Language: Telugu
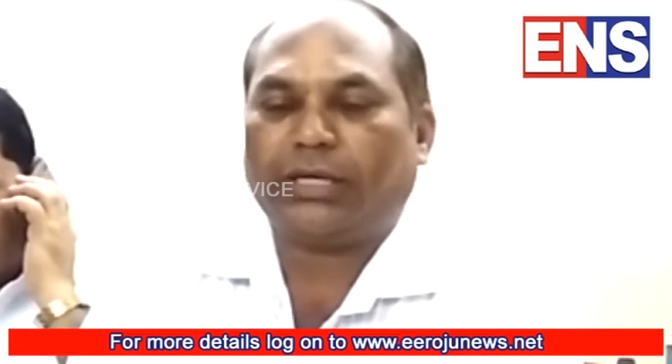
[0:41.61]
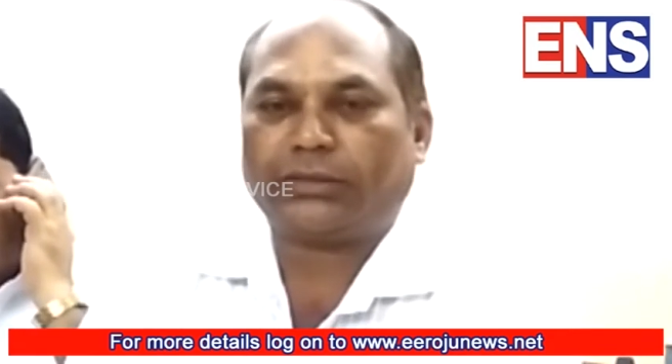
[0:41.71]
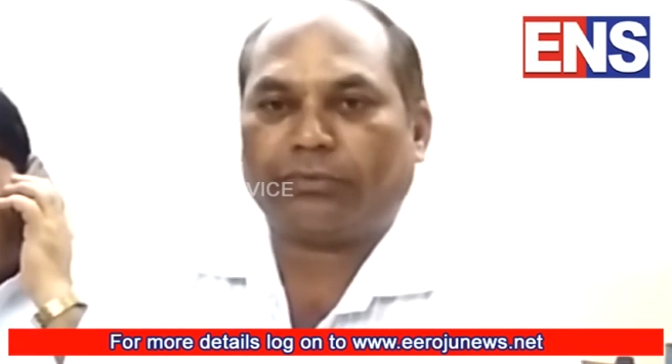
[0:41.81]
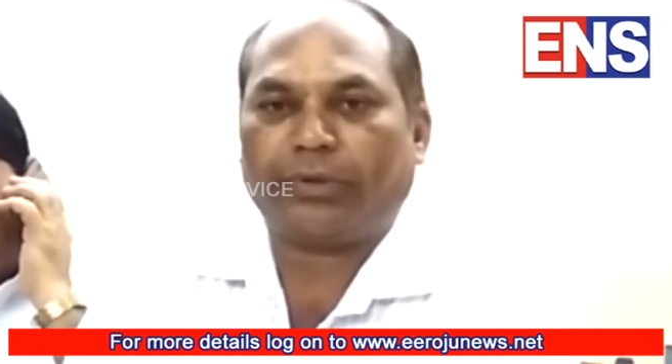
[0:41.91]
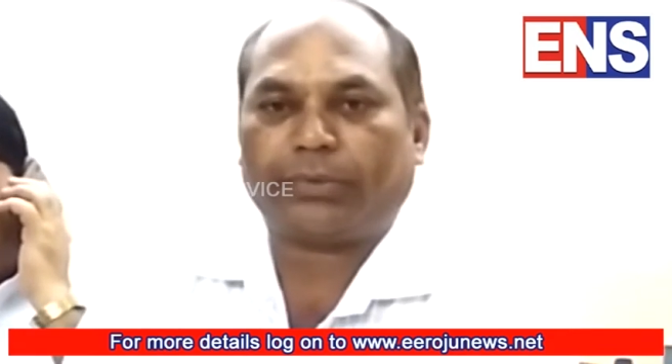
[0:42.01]

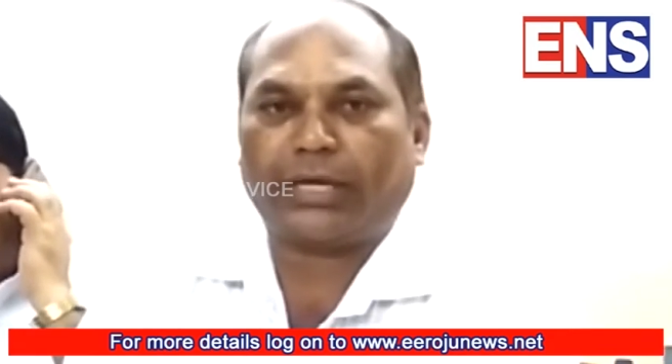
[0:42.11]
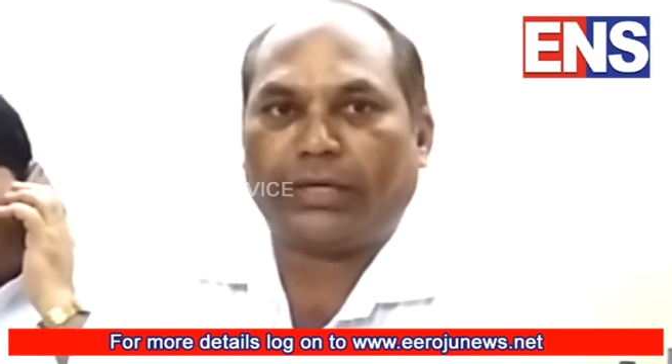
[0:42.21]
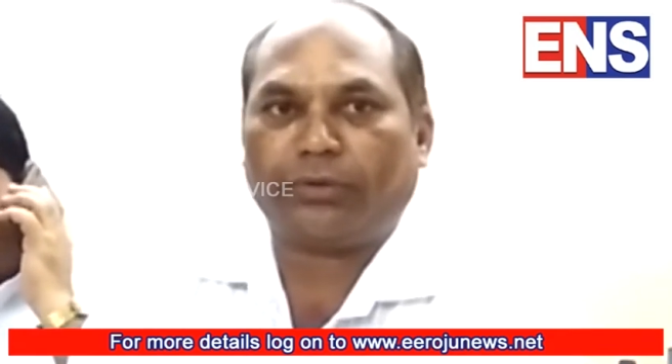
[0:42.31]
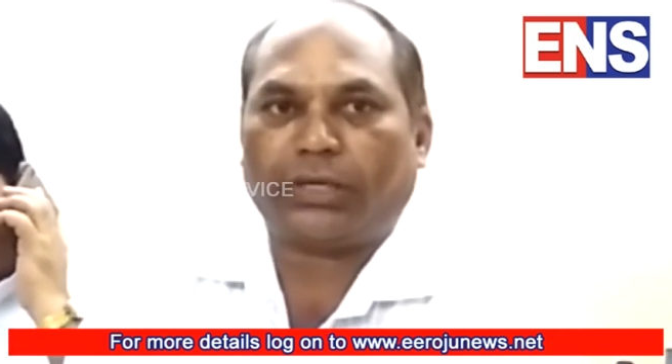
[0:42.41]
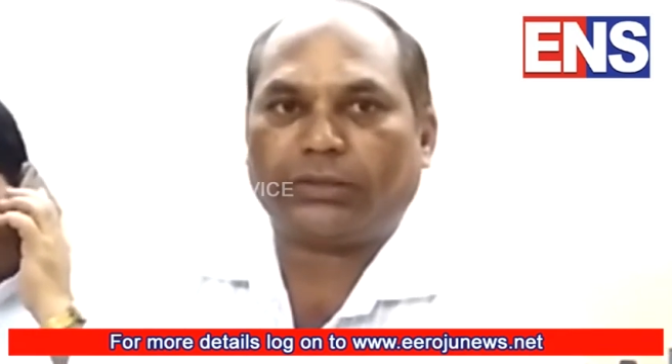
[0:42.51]
దేశం యొక్క
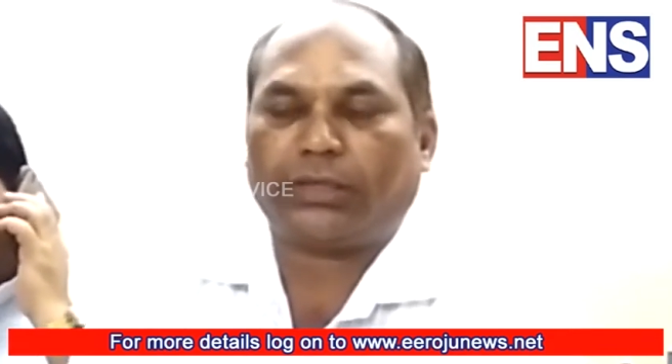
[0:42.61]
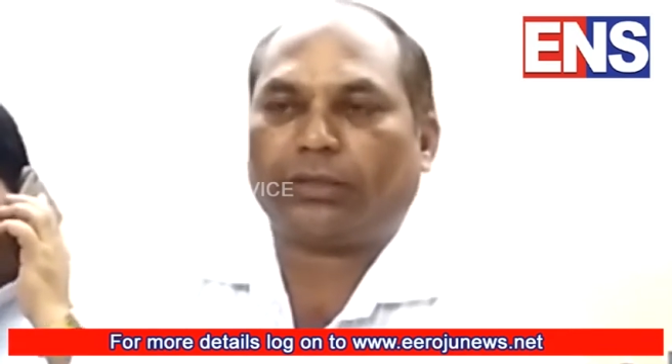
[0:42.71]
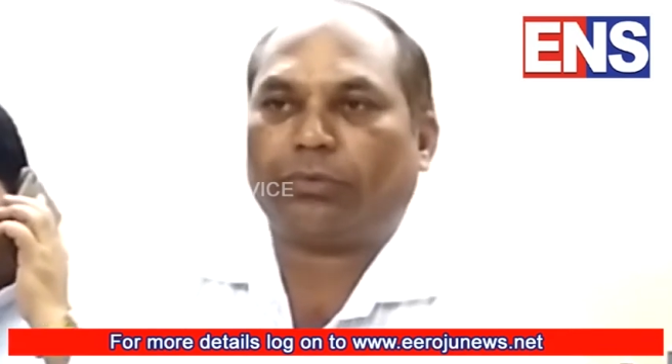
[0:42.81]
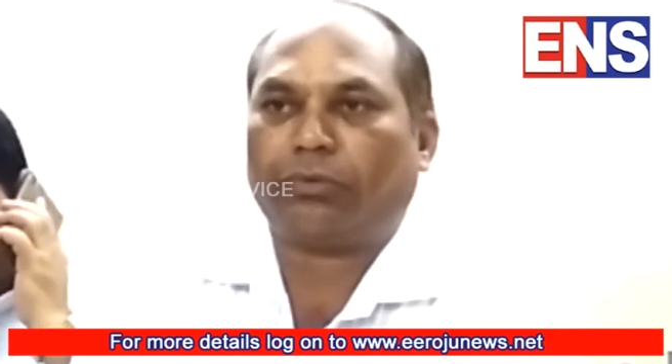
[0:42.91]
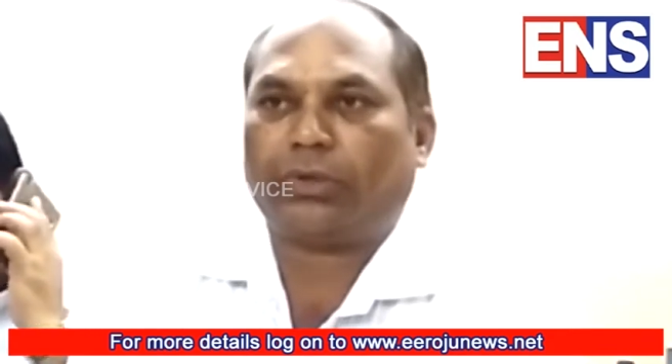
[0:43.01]
ఏడున్నర
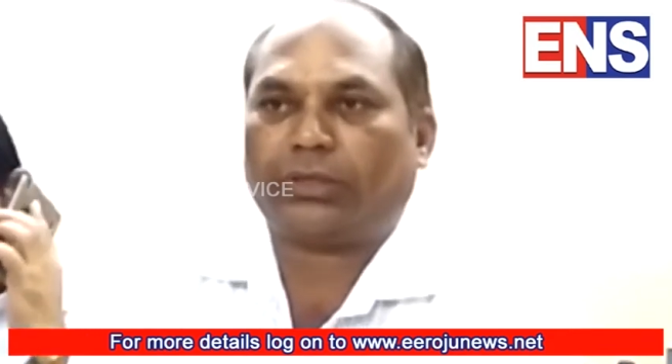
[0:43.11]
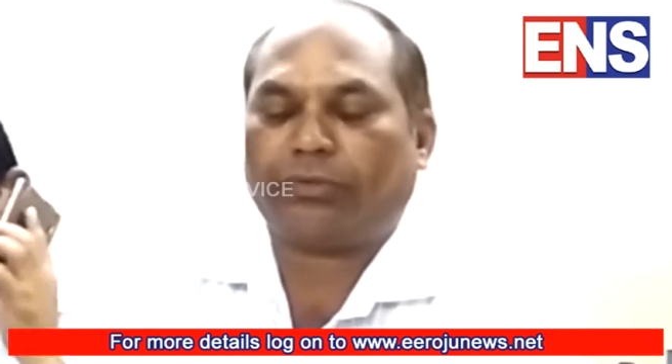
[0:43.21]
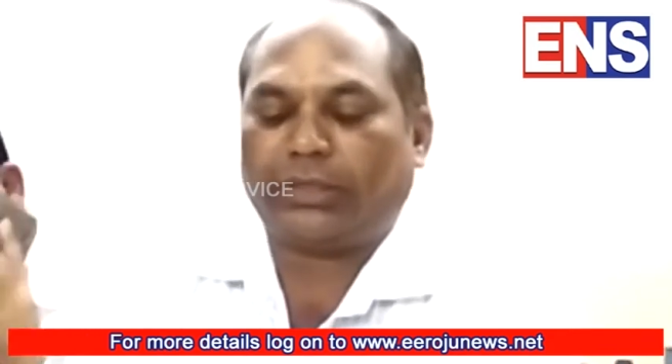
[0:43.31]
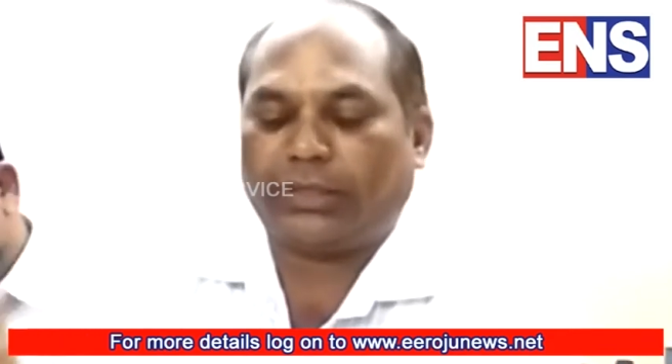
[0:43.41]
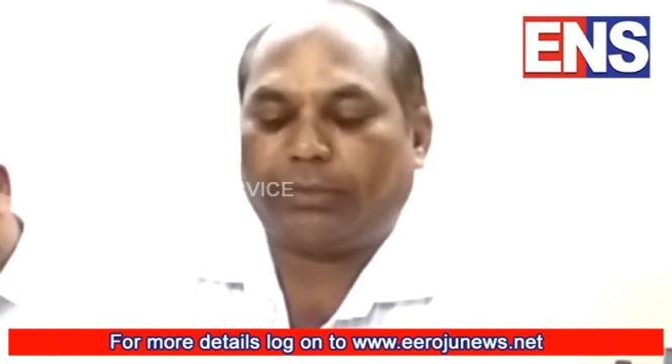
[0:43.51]
శాతంలో
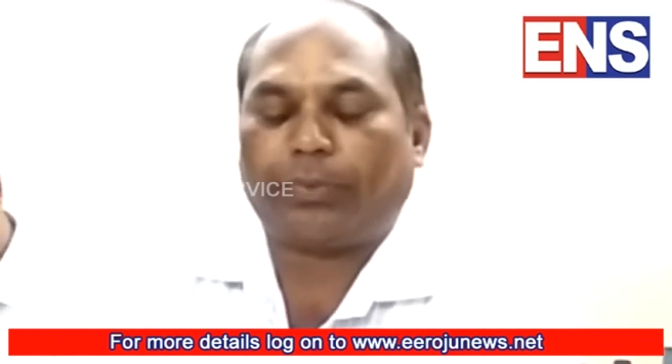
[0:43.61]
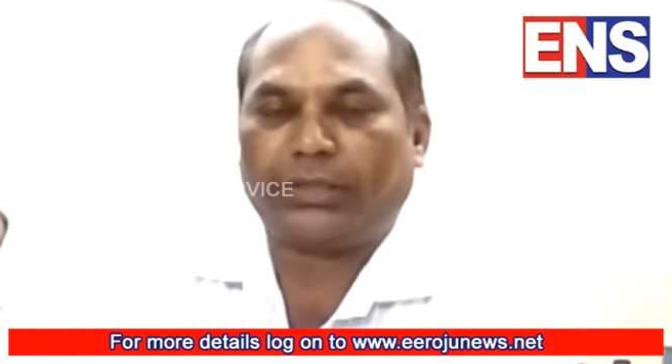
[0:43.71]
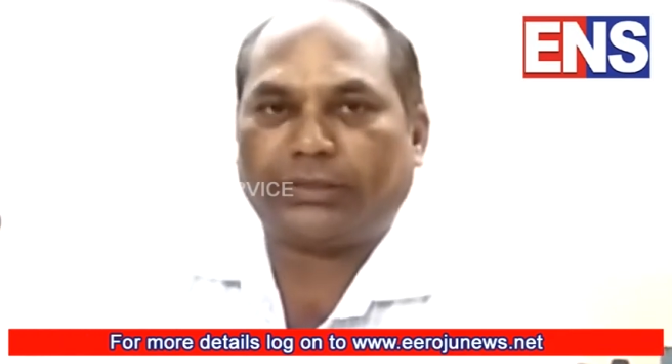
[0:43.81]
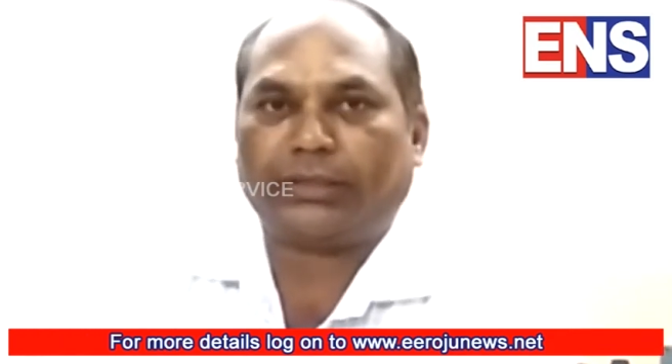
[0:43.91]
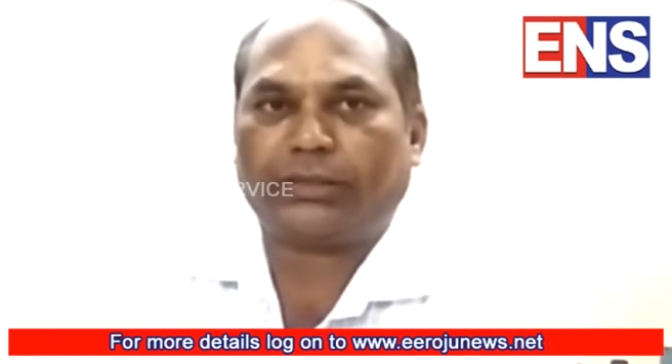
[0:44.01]
ఉన్నటువంటి
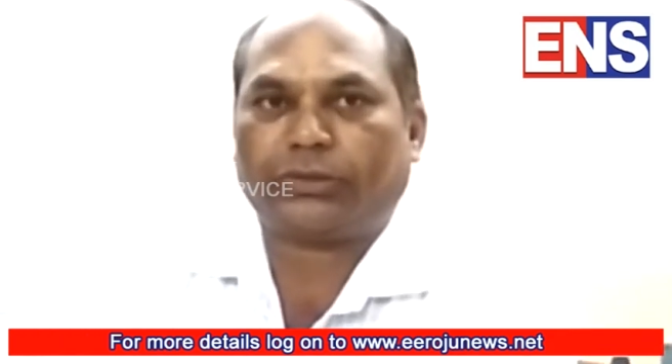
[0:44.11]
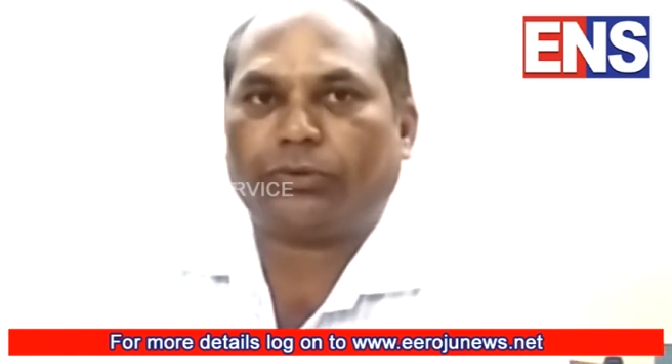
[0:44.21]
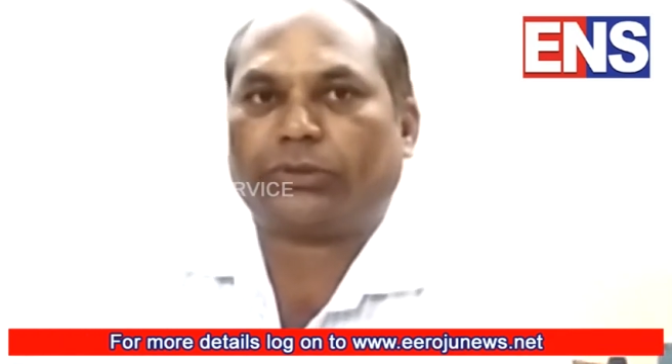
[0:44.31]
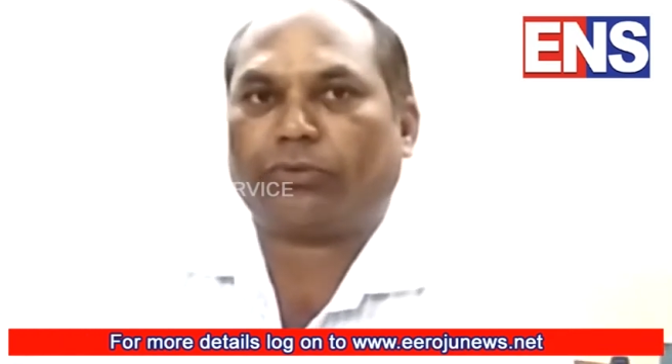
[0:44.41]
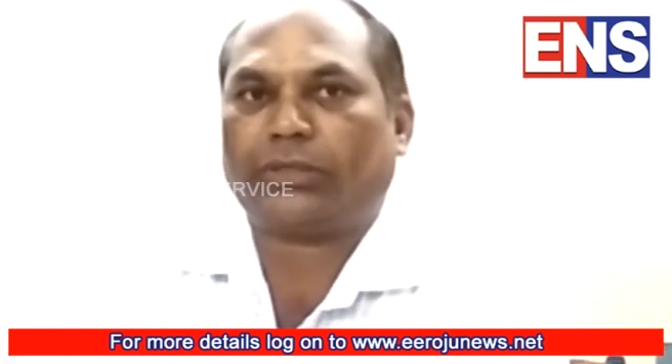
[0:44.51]
పర్సంటేజ్
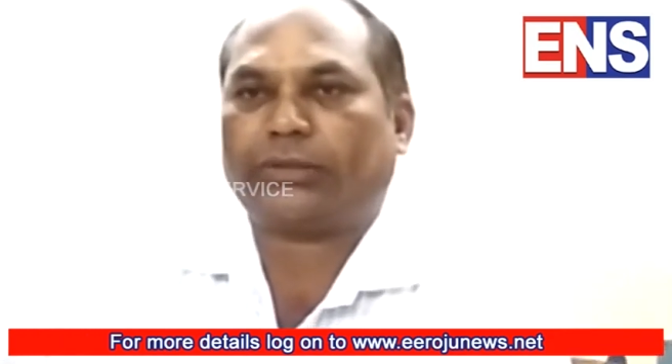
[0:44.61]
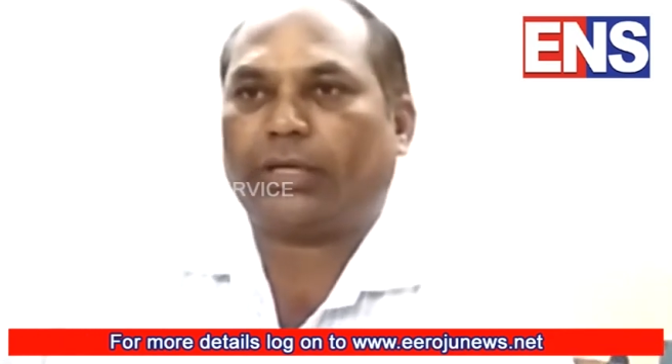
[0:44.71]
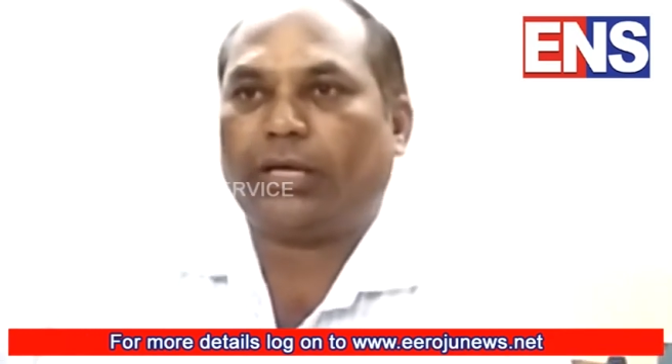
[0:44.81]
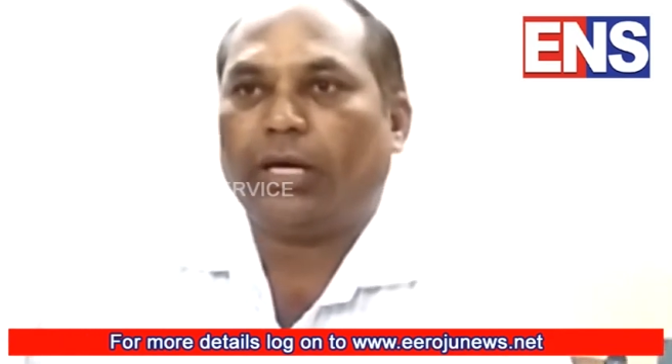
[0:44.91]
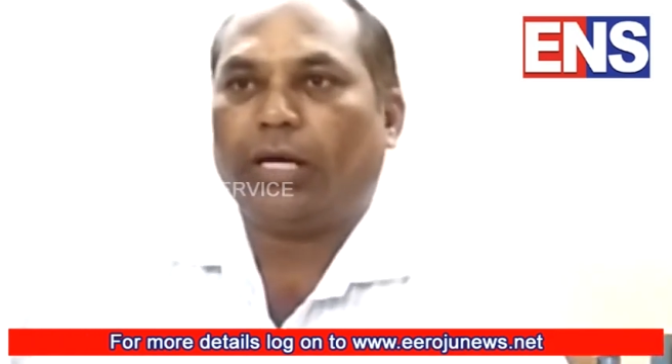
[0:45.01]
తీసుకున్నా సరే